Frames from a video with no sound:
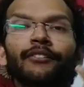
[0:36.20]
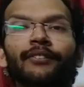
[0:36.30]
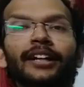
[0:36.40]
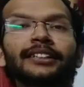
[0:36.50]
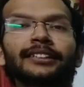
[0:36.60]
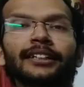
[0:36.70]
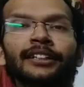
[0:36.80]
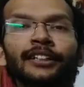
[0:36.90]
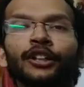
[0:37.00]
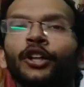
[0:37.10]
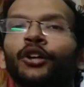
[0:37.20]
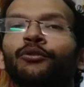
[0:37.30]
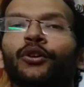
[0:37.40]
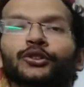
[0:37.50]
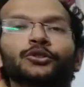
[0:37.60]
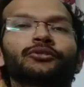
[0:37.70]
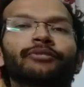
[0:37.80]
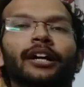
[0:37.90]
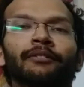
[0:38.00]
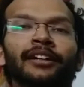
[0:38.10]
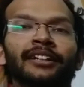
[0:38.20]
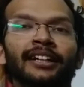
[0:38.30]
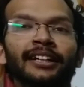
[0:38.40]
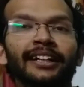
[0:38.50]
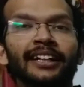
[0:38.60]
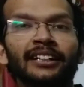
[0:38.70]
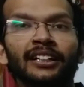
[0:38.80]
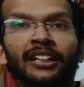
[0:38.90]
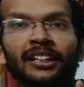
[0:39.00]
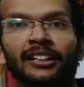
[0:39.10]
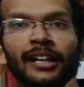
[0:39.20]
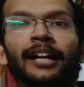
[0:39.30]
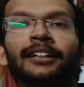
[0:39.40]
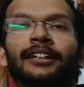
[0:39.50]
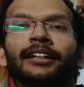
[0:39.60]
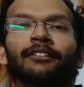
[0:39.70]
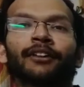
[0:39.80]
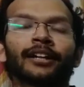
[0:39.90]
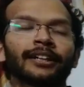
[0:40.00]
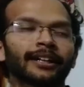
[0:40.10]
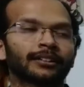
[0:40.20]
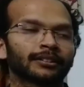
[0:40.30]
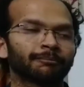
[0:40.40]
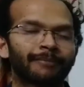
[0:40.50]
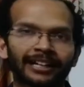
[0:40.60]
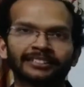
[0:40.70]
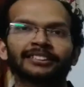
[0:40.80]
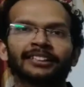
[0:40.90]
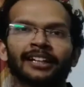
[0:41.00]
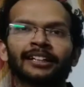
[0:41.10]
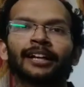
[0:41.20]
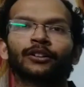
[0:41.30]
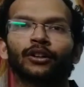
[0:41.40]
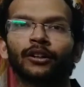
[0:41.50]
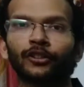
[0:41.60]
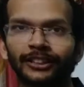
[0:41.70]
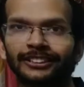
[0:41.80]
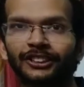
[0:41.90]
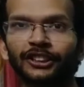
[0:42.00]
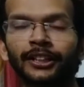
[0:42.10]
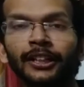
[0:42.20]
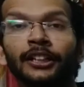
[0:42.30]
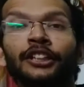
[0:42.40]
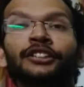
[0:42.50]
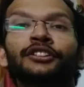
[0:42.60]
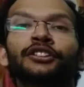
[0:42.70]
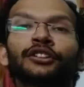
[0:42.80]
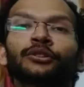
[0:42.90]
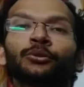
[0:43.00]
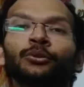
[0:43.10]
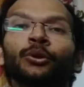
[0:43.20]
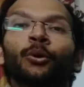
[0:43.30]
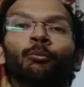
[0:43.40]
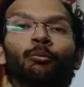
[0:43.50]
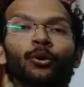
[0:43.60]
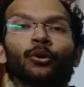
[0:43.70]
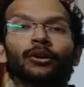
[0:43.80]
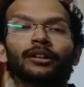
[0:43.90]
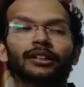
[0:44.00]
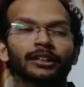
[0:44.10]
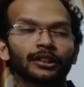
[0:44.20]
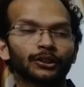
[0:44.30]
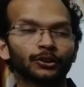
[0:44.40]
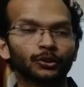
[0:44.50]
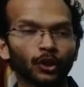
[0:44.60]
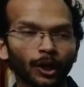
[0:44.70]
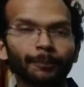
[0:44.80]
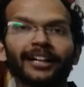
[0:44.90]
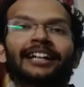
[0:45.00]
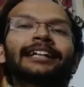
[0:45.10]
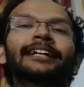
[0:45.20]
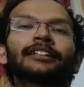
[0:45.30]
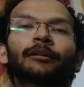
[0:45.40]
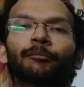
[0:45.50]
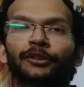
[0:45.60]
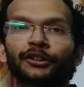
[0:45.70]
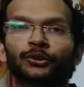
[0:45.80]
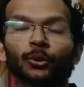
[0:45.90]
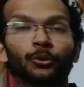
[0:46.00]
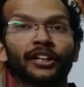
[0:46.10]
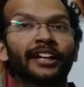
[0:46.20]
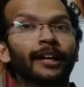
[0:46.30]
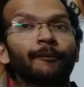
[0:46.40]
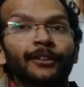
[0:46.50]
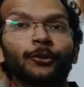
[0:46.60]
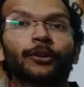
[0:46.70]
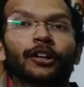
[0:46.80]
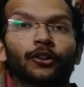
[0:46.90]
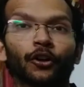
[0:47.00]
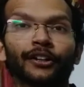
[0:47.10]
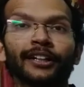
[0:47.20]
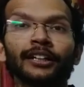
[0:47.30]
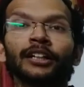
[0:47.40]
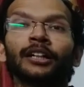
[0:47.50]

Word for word: वैसे ही फॉर्चून 500 एक रैंक करने वाली एक मैगजीन है या एक ऑर्गेनाइजेशन है जिसके थ्रू वो टॉप अर्निंग कंपनीज को उनकी रेवेन्यू के अकॉर्डिंग